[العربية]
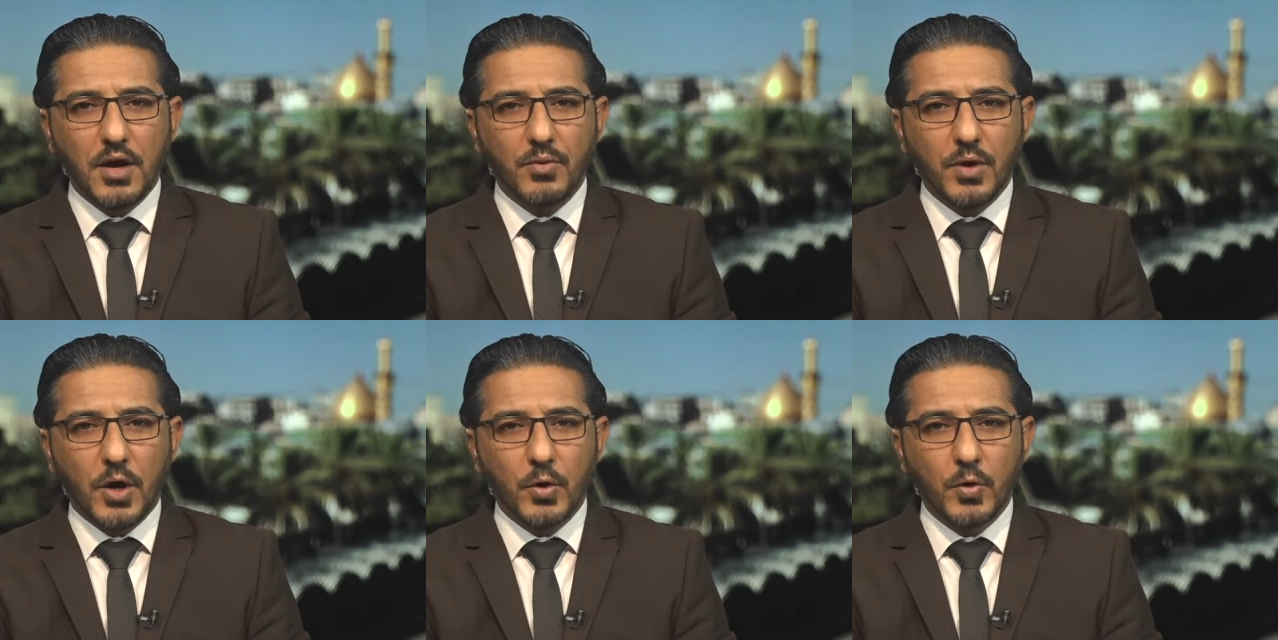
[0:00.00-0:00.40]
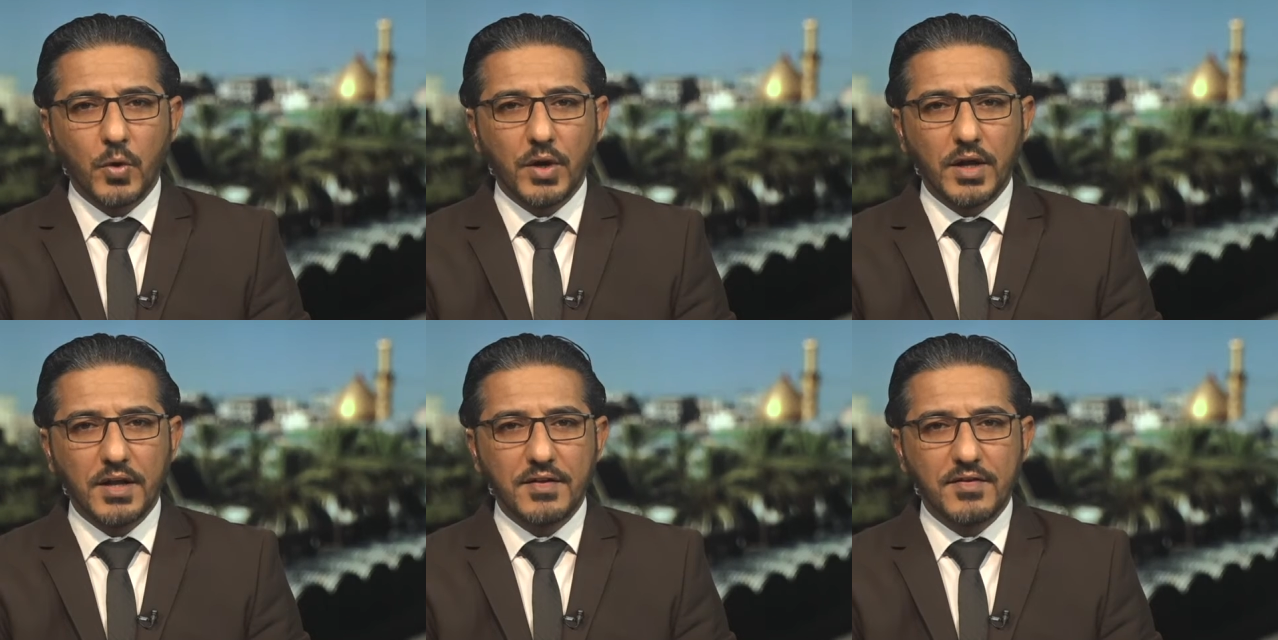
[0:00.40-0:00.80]

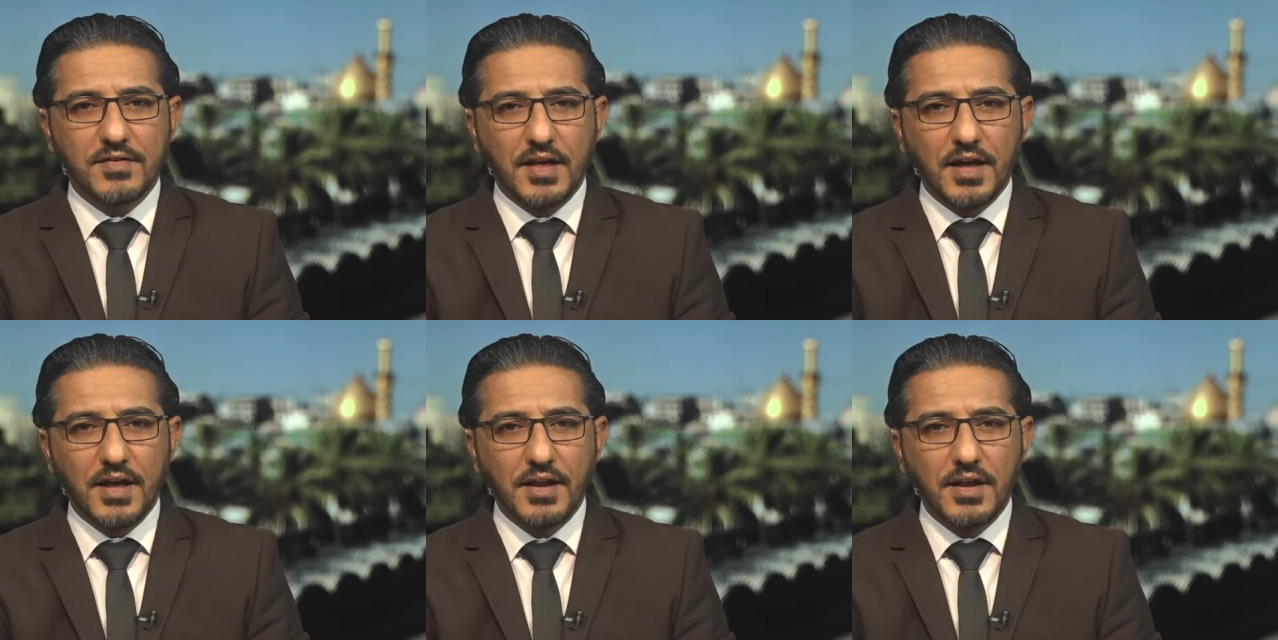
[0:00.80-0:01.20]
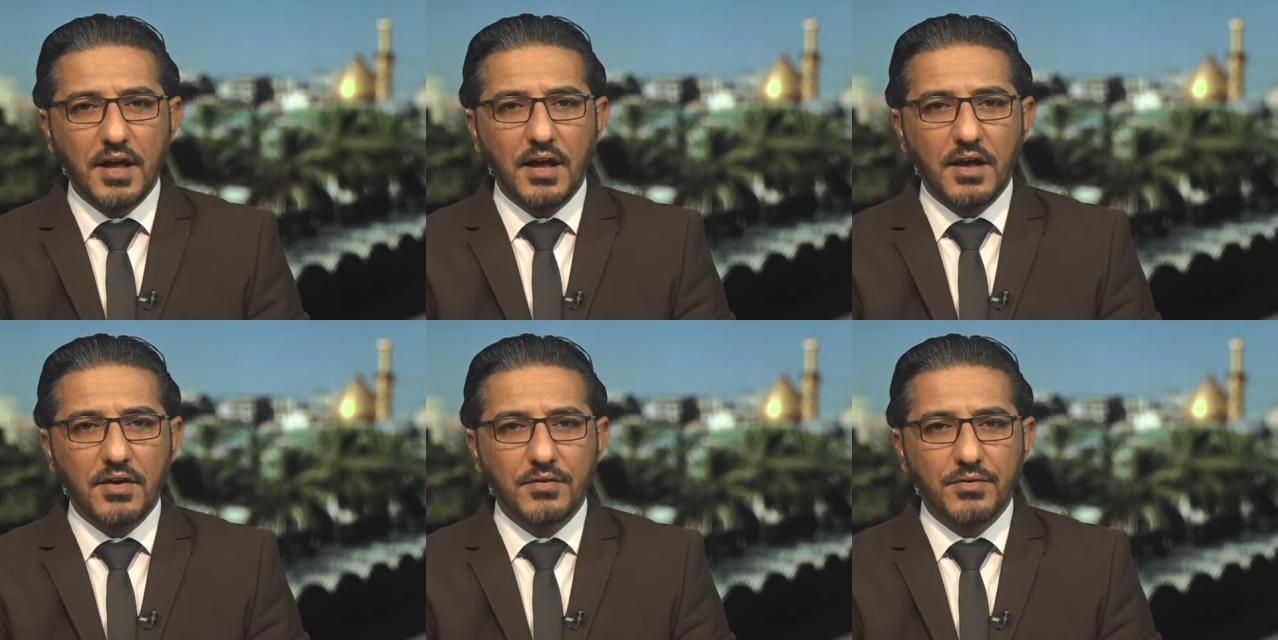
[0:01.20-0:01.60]
وحقوق الإنسان
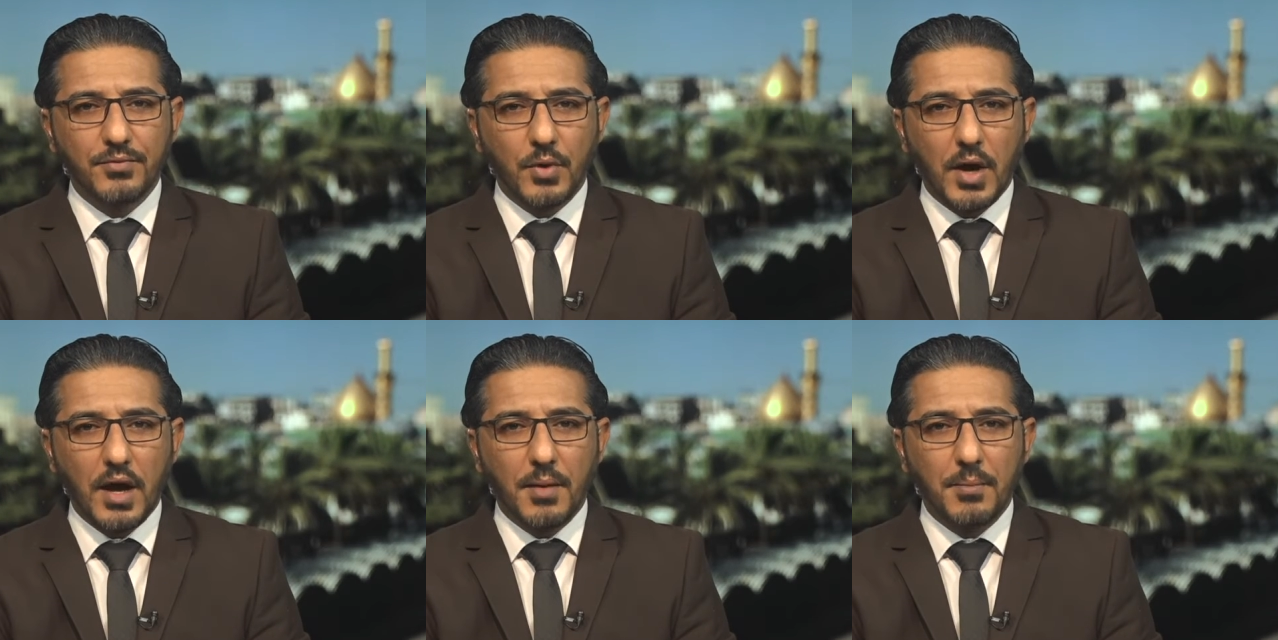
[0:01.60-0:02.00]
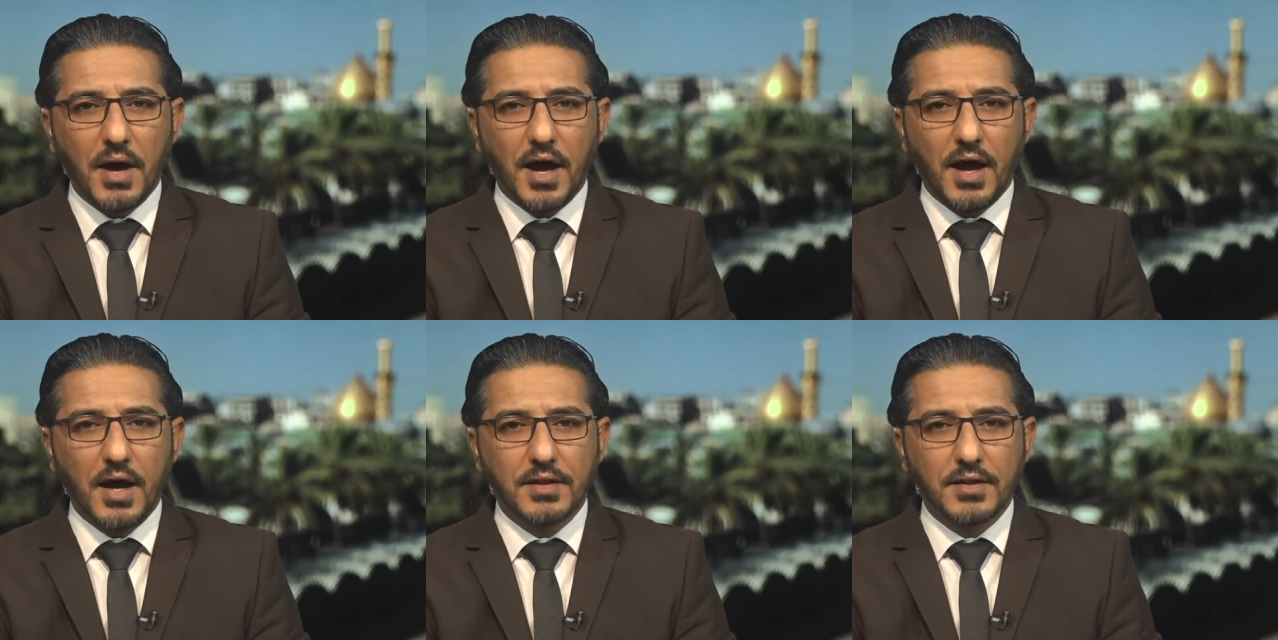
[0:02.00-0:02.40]

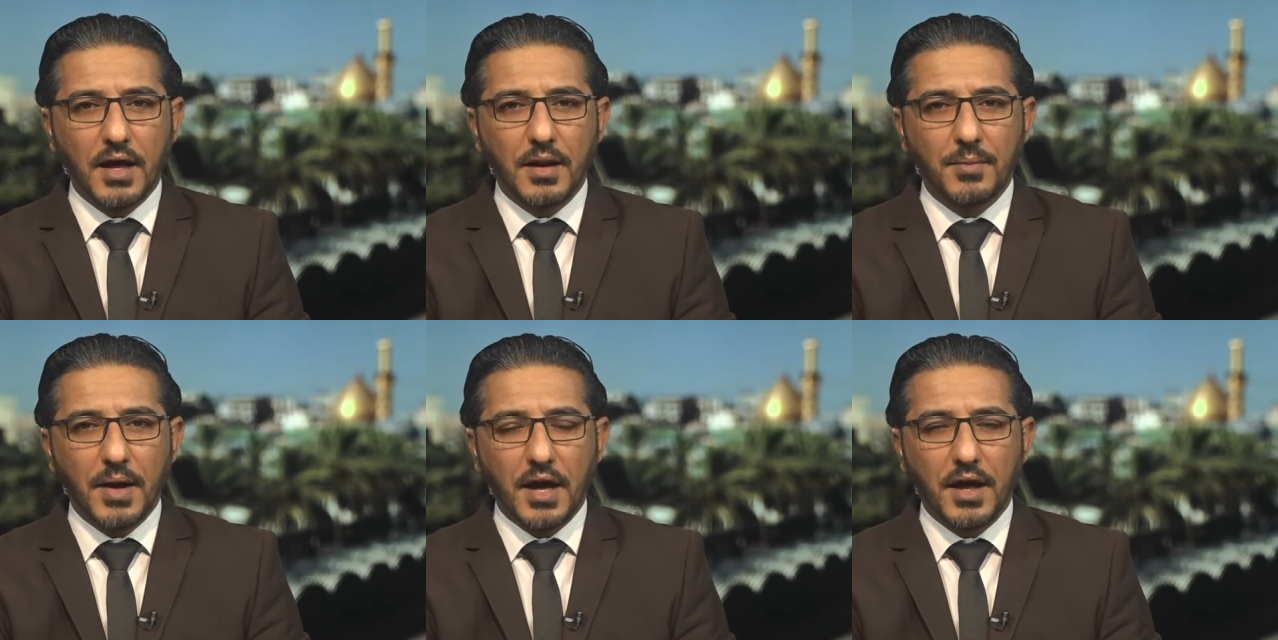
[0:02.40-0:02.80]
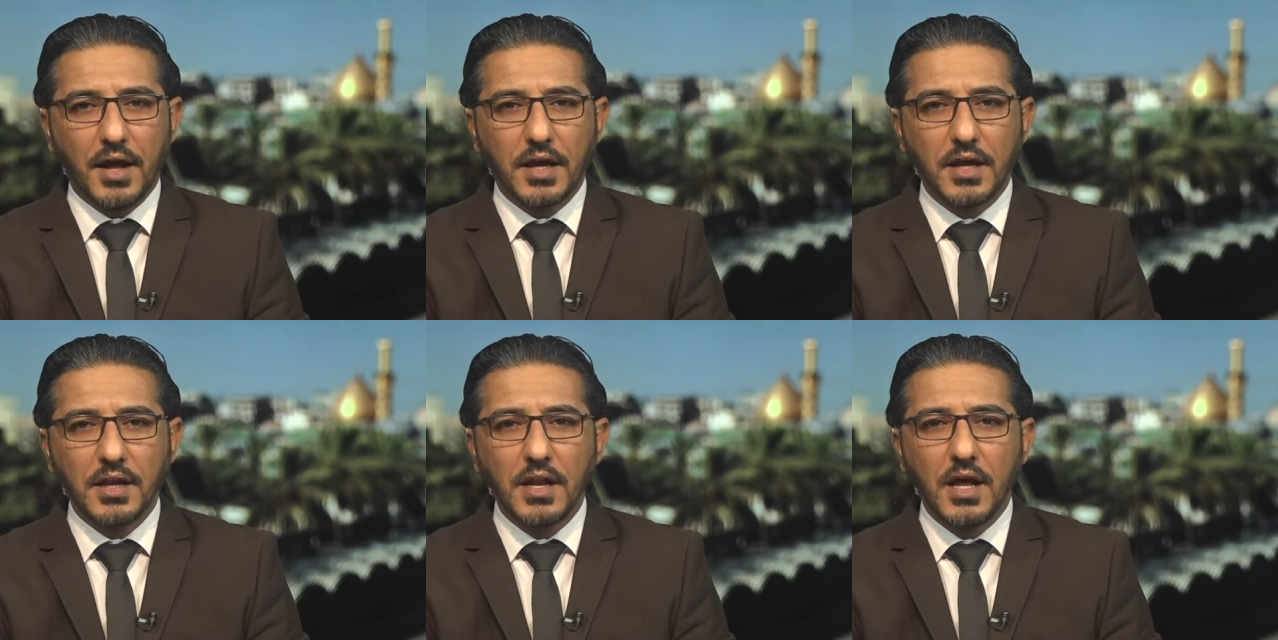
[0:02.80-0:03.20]
ومعهد
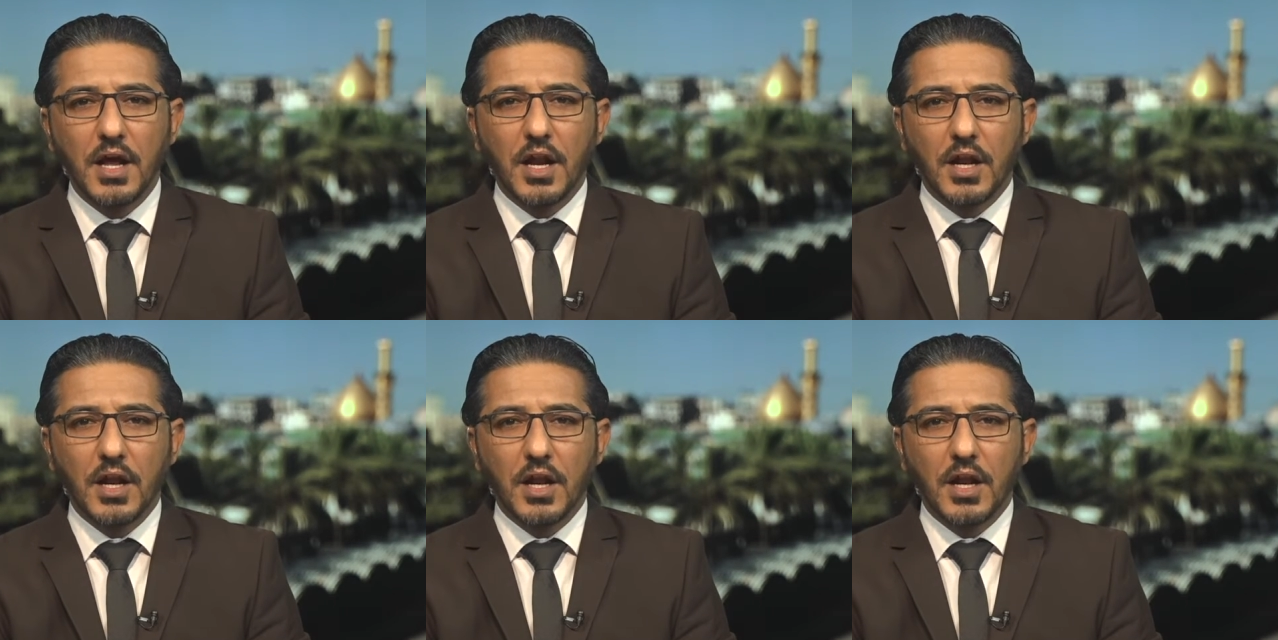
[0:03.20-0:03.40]
البحرين